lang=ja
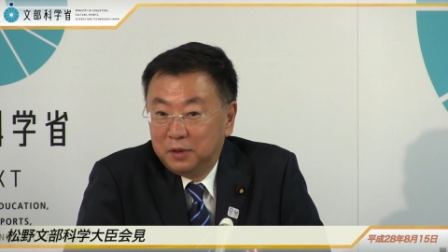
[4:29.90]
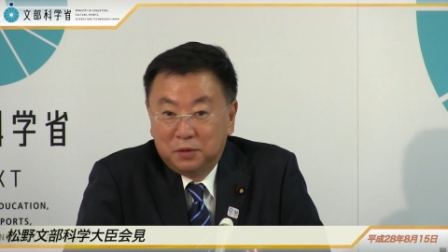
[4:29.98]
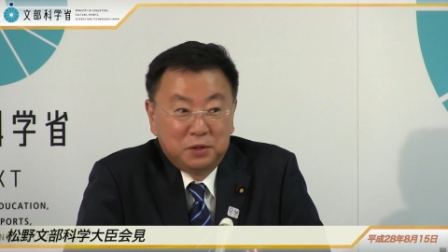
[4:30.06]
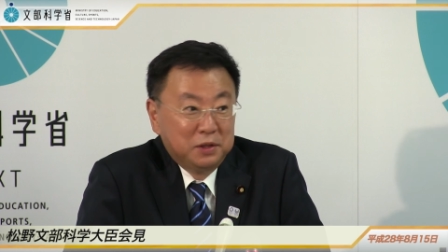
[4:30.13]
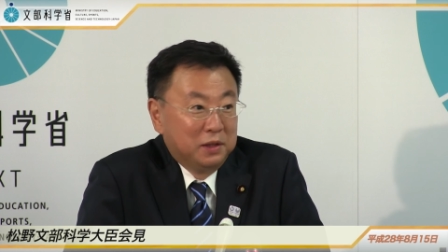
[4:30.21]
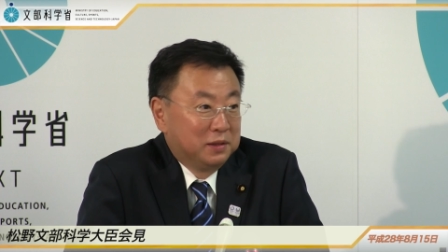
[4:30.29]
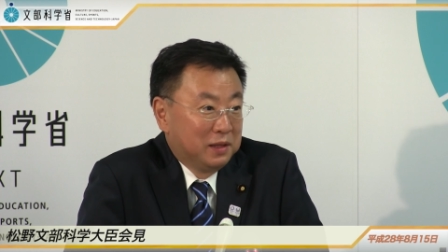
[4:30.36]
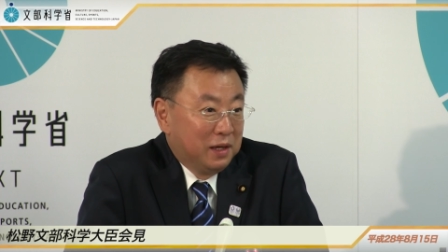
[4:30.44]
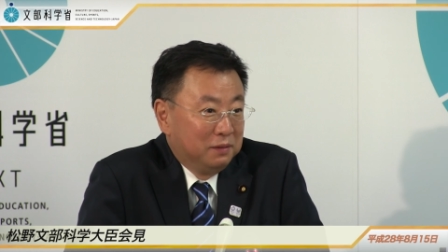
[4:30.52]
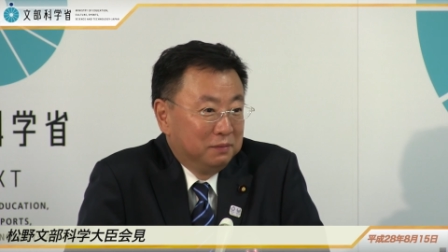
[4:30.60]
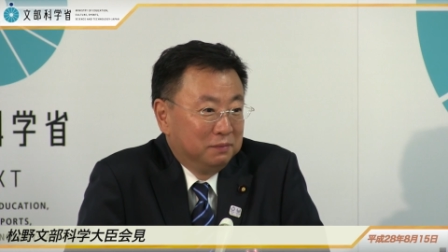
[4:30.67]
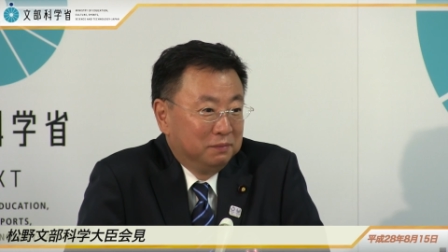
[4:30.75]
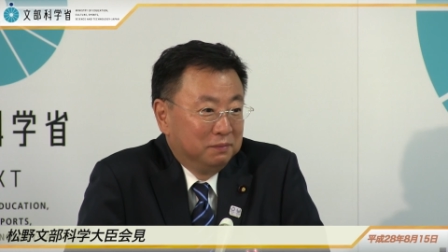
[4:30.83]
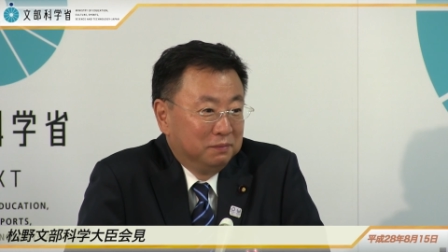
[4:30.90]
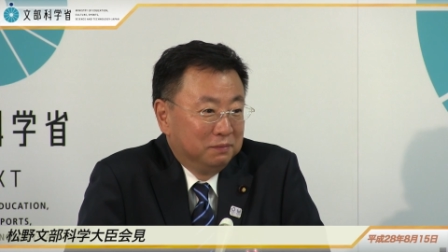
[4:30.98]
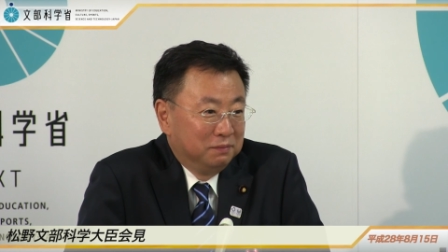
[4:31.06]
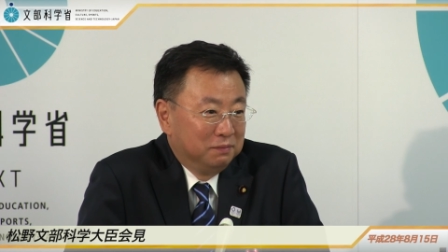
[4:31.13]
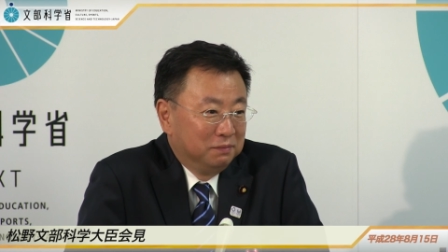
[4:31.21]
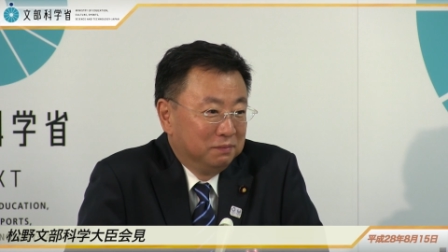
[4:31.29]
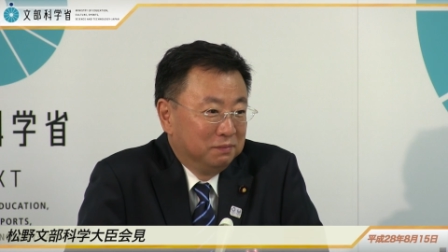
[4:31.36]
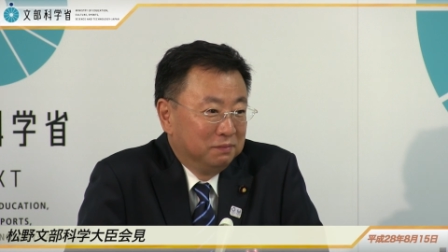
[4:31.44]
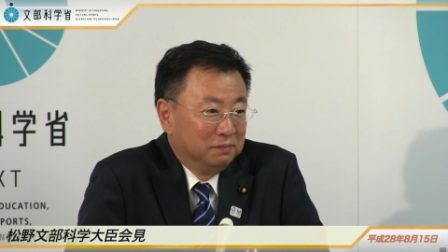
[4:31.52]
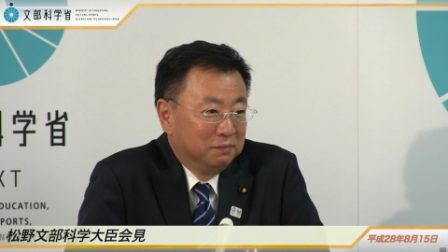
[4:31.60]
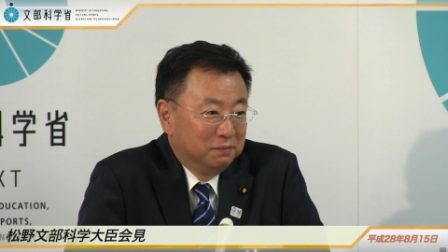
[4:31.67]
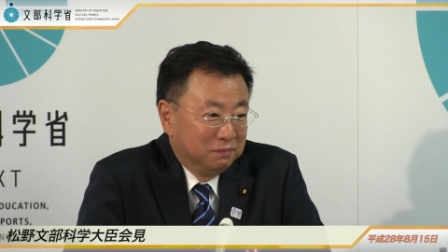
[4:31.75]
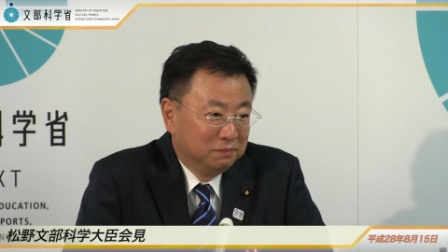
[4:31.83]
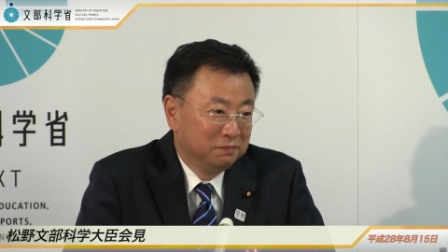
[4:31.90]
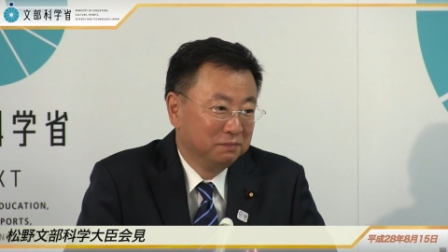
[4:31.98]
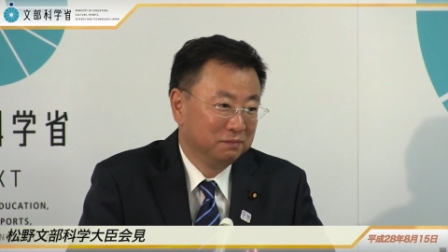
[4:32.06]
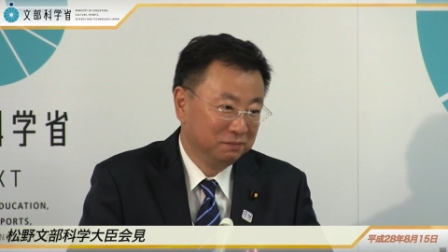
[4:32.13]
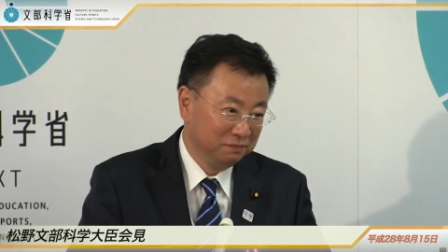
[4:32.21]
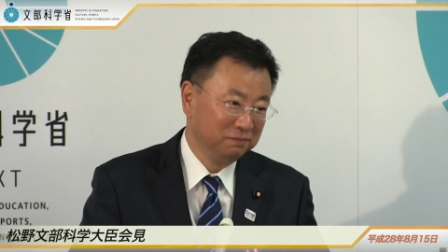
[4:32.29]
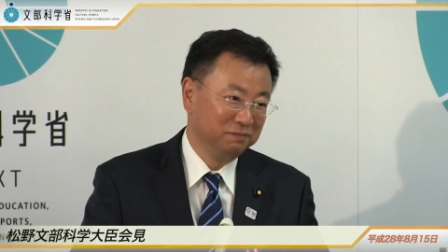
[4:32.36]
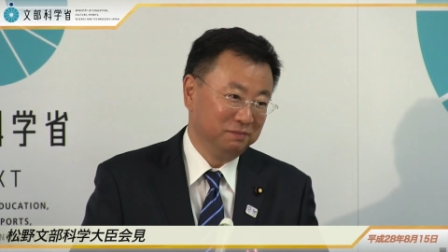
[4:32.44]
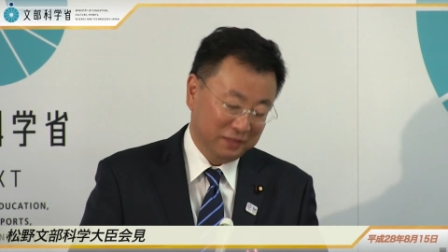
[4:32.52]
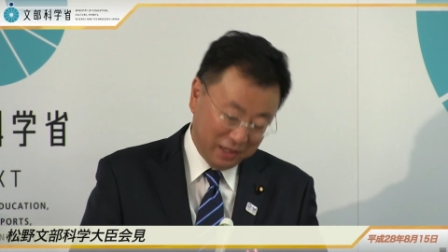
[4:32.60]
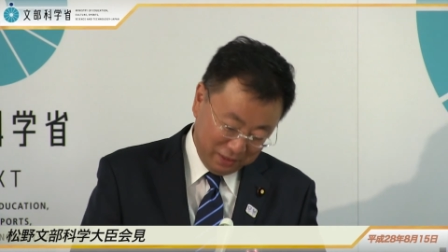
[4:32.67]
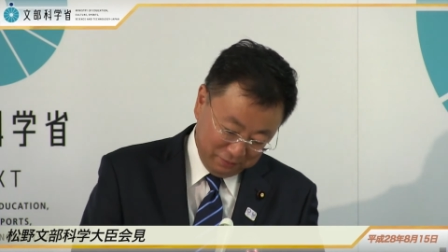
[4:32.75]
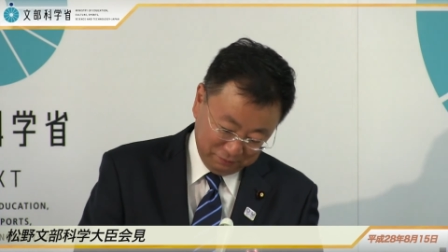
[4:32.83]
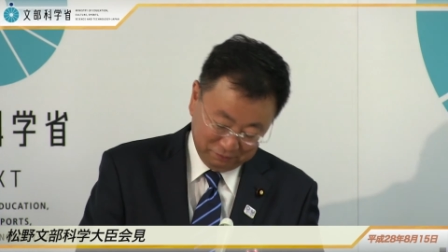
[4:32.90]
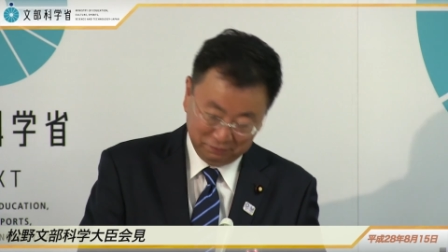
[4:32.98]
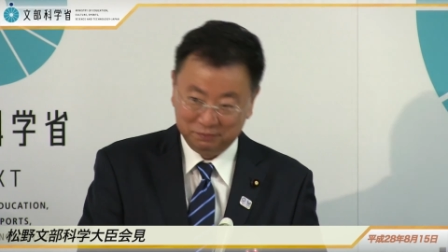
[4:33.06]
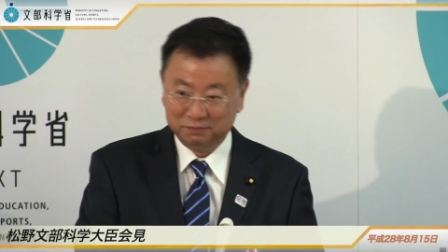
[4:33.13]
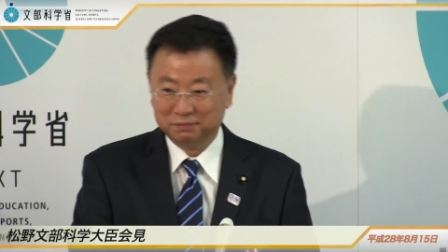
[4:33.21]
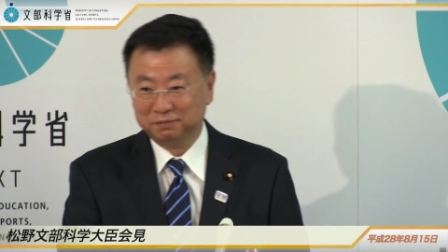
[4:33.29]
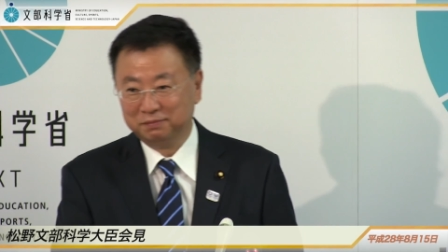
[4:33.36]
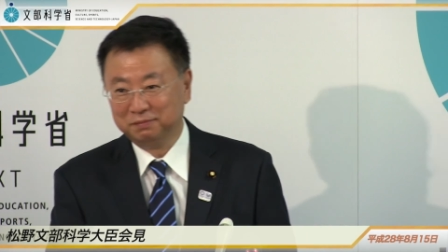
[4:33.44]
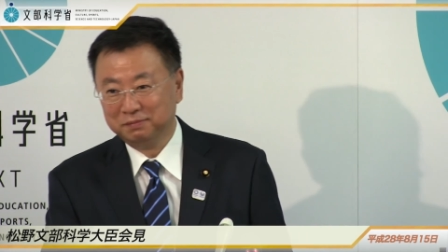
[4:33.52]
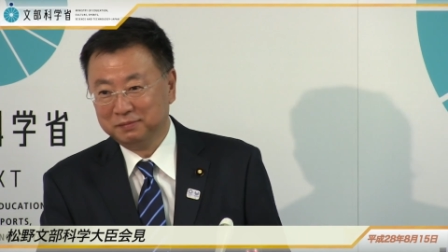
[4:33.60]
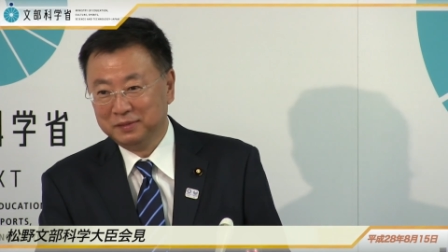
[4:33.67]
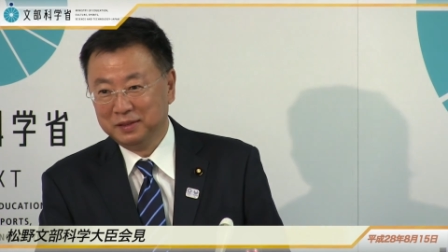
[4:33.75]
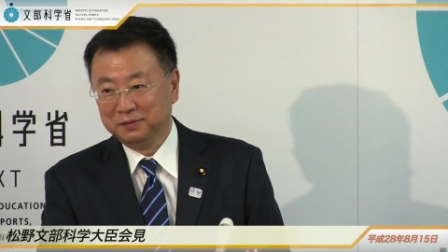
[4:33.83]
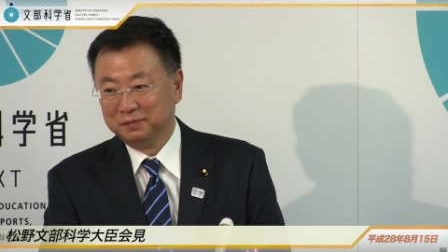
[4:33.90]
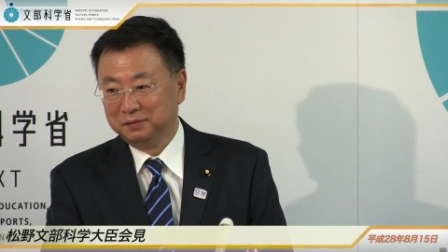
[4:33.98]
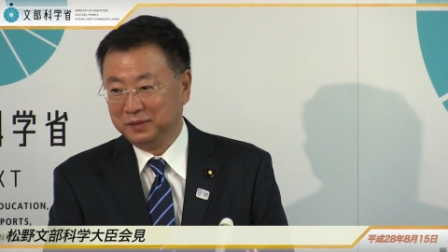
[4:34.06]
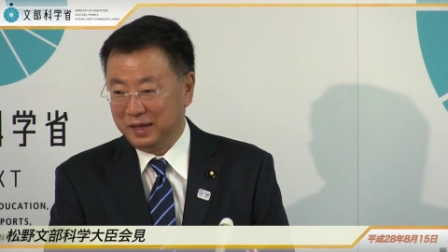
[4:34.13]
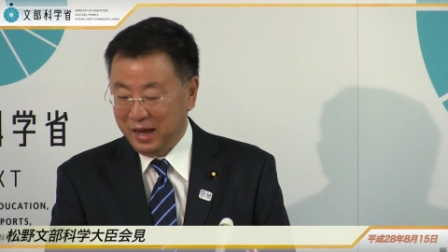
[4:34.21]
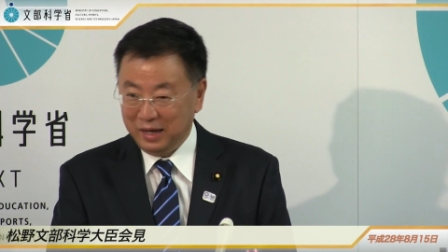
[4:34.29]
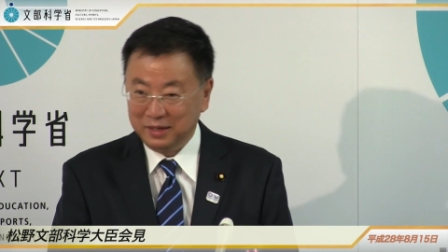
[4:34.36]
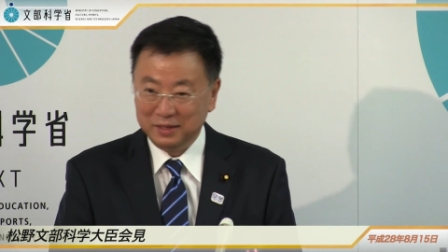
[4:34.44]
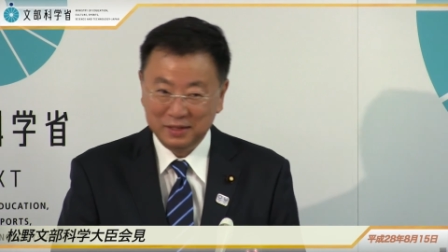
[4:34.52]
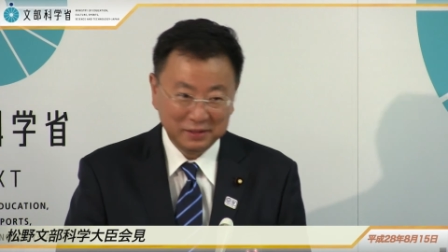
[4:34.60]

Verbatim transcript: よろしいですかよろしいですかはいありがとうございま